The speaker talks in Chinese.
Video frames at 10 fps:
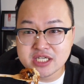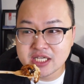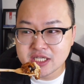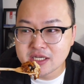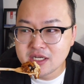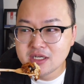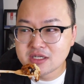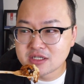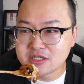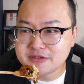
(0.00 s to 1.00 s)
咸一点，
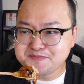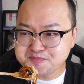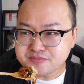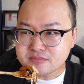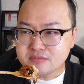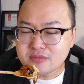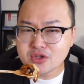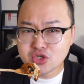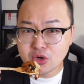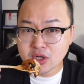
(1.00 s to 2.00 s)
可是
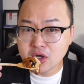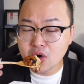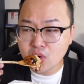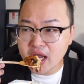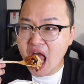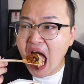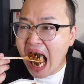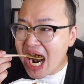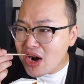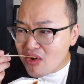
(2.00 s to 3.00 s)
就很够味。
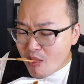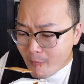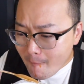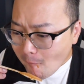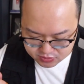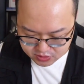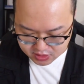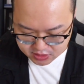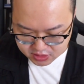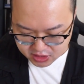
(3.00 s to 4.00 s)

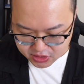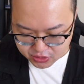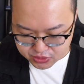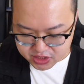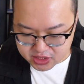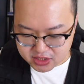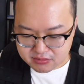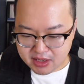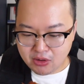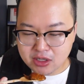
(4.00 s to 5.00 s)
刚才牛筋也是
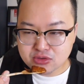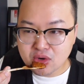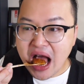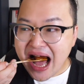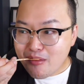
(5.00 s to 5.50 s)
没话说，